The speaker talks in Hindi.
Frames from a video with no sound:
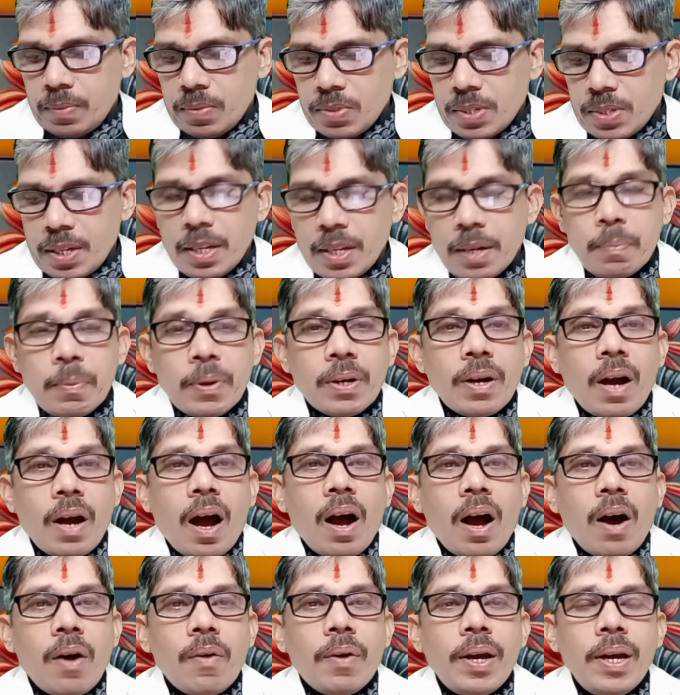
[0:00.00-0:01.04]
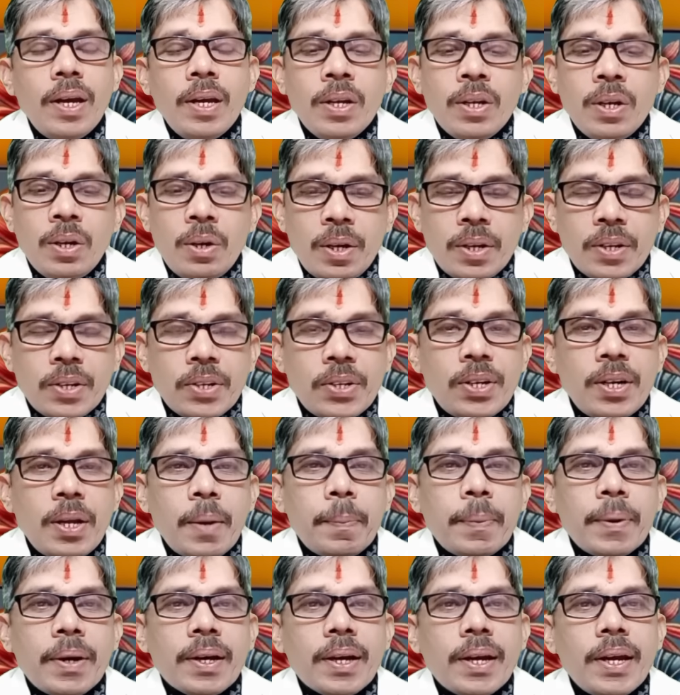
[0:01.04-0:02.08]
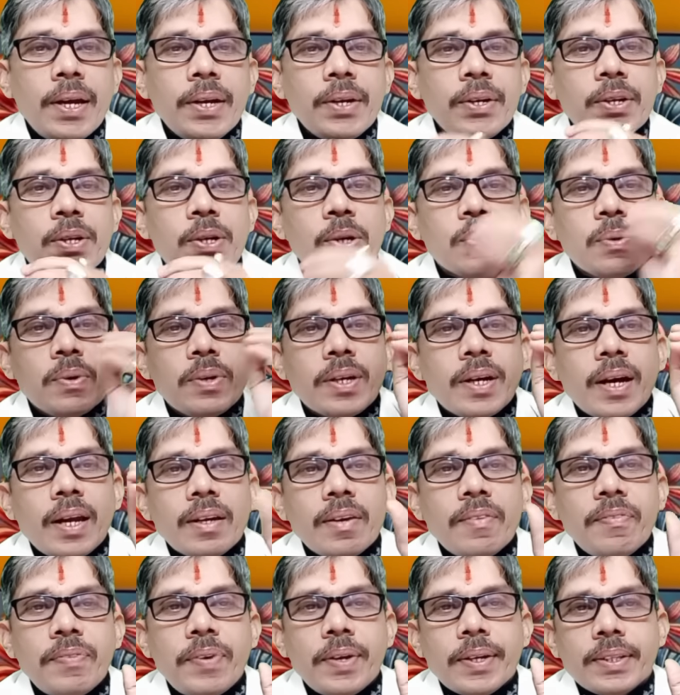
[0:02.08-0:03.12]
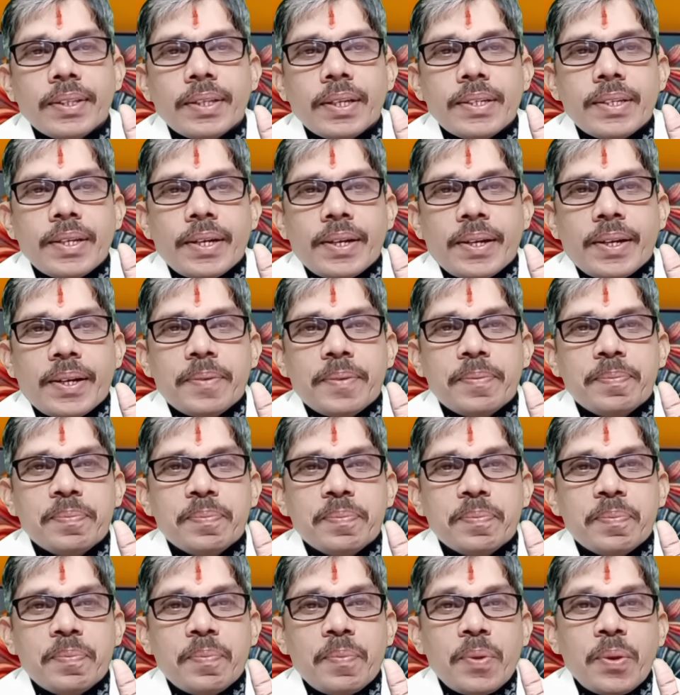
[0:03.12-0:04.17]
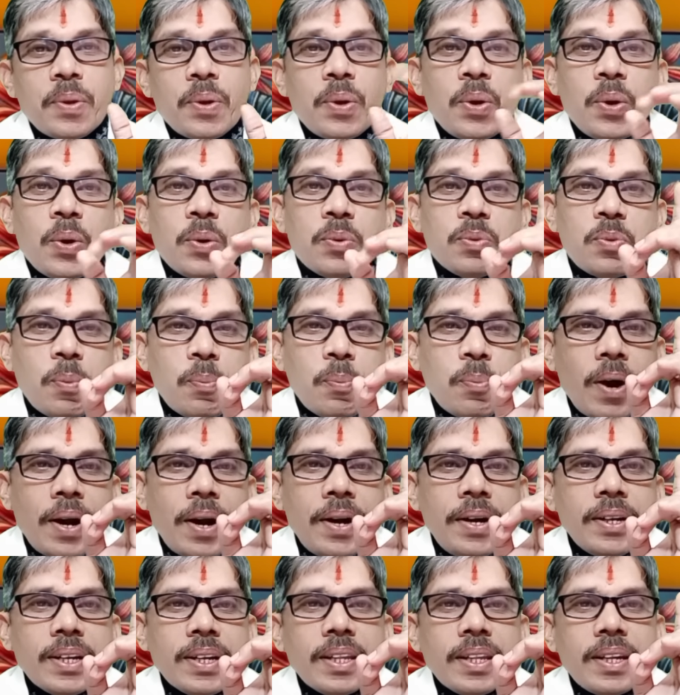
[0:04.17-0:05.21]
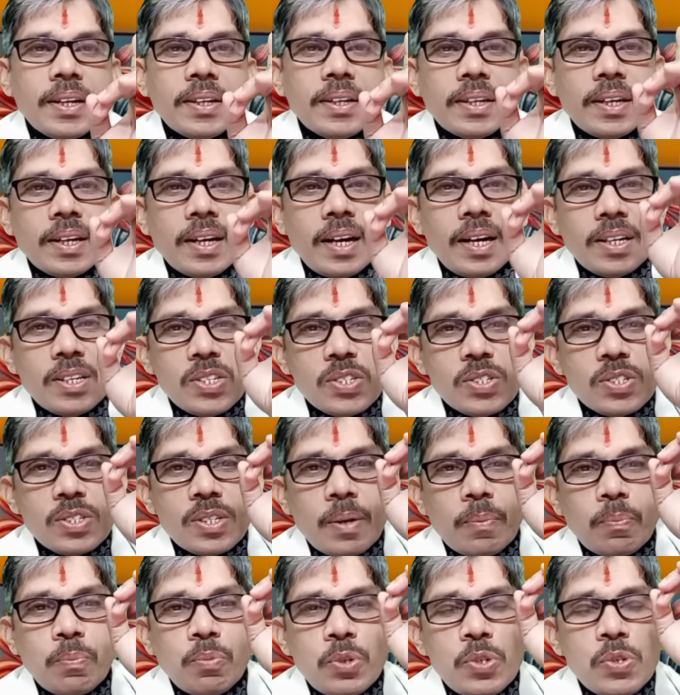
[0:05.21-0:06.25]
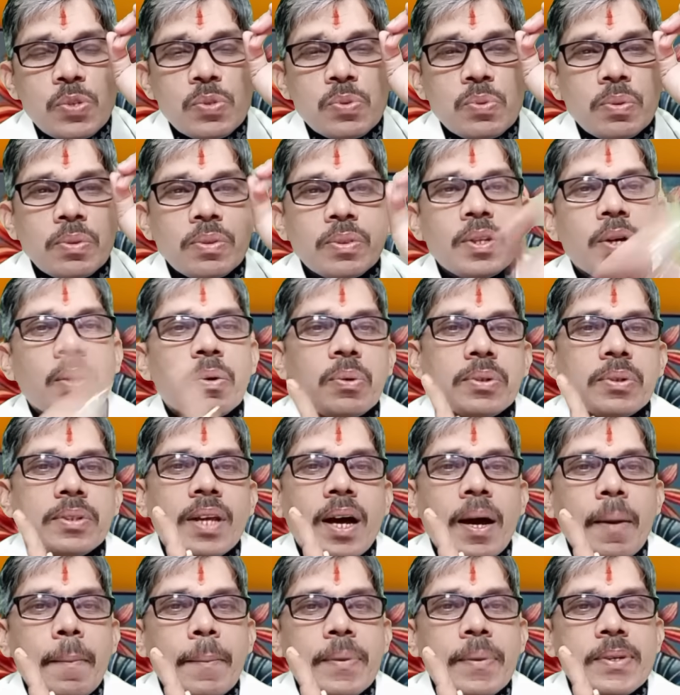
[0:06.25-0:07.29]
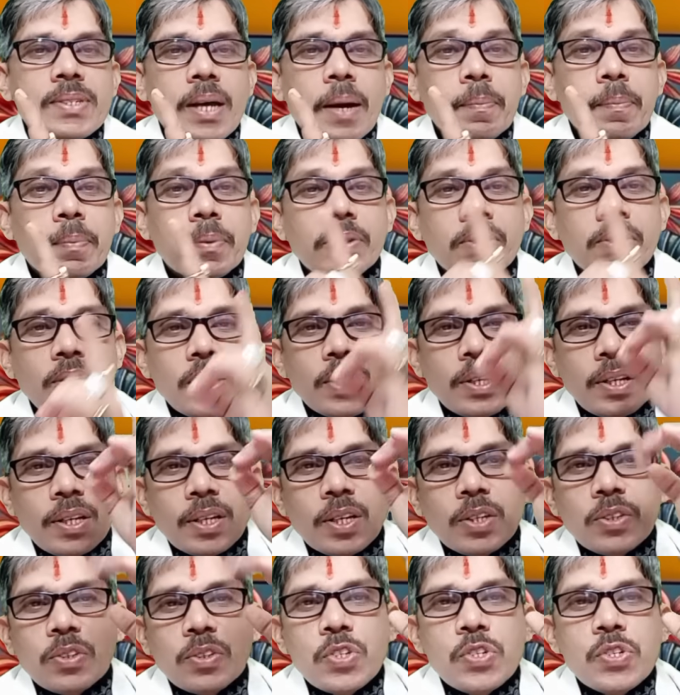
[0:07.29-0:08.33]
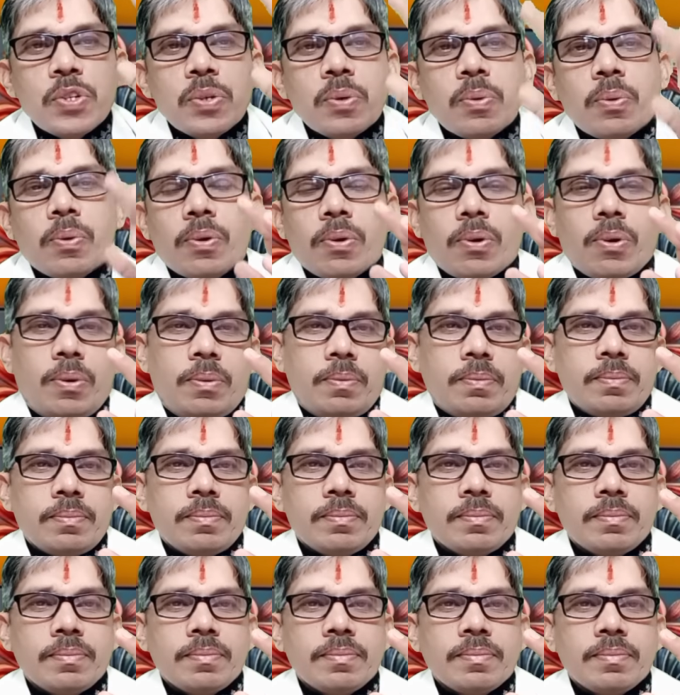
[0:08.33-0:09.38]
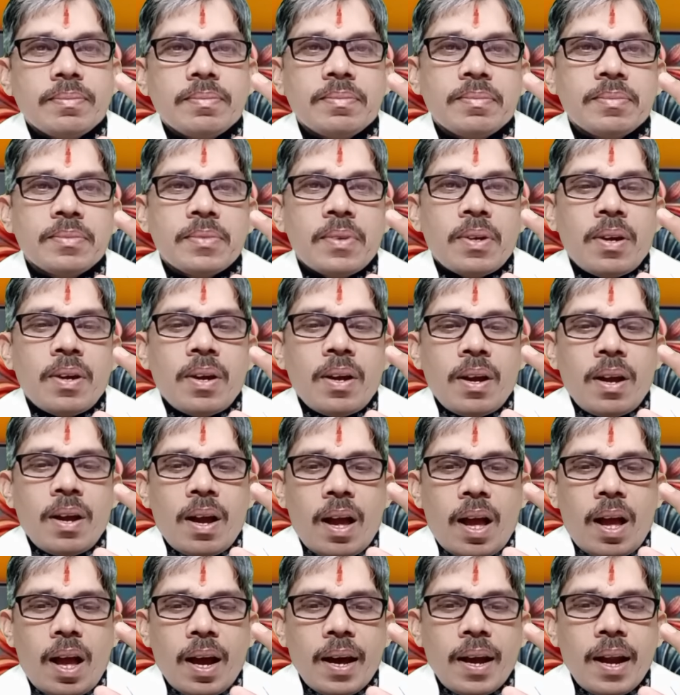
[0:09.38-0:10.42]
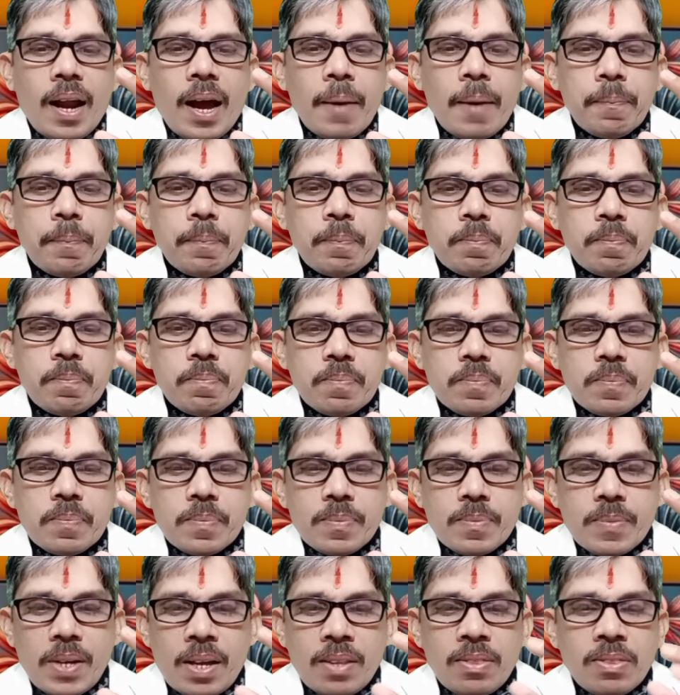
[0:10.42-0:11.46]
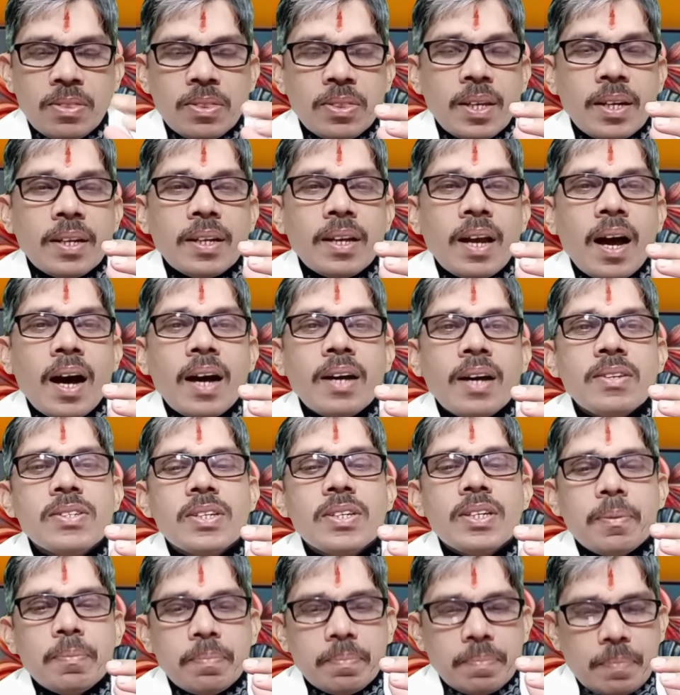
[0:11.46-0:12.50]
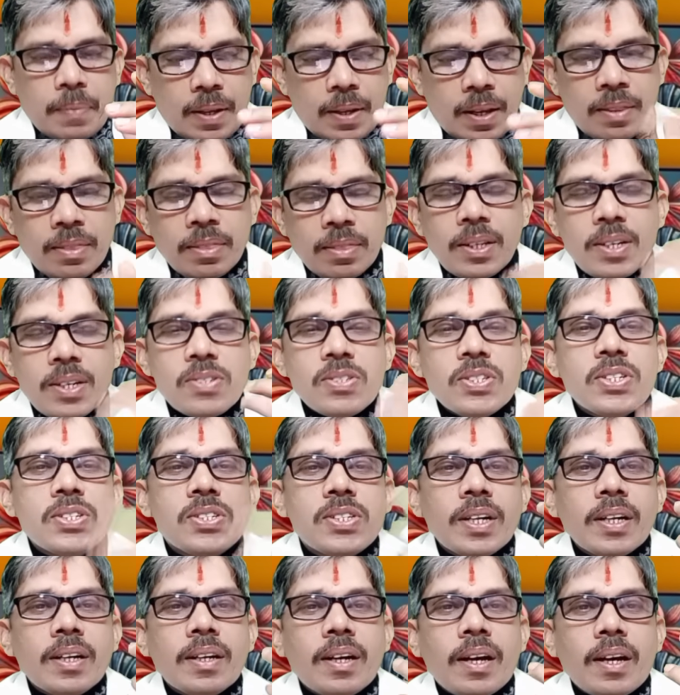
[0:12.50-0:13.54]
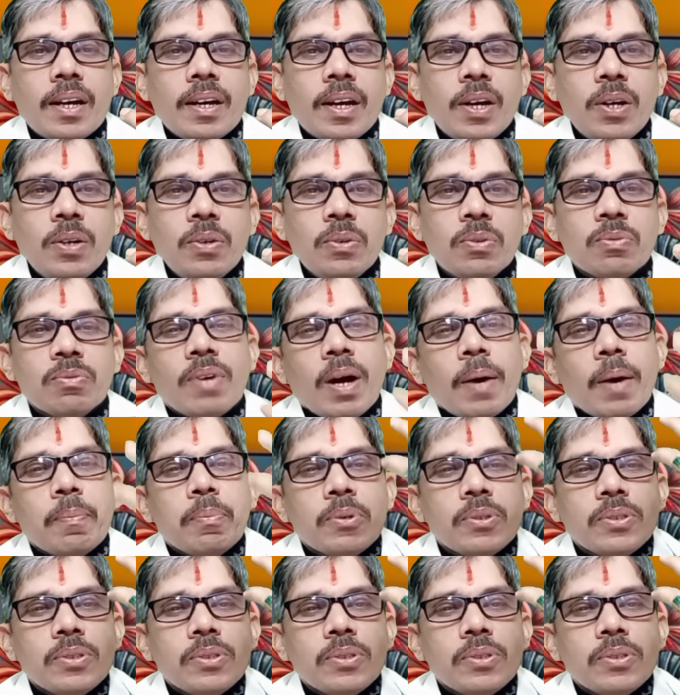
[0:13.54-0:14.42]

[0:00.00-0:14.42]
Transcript: शरीर में घाव है कीड़े पड़ गए हैं कीड़े को निकाल के फेंक दिया जाएगा तो पॉइंट याद रखिएगा कि सब कुछ सुंदर होता है बस आपके देखने का दृष्टिकोण हो अगर आप अंतर्ज्ञान से अंदर से जग गए हैं तो आपको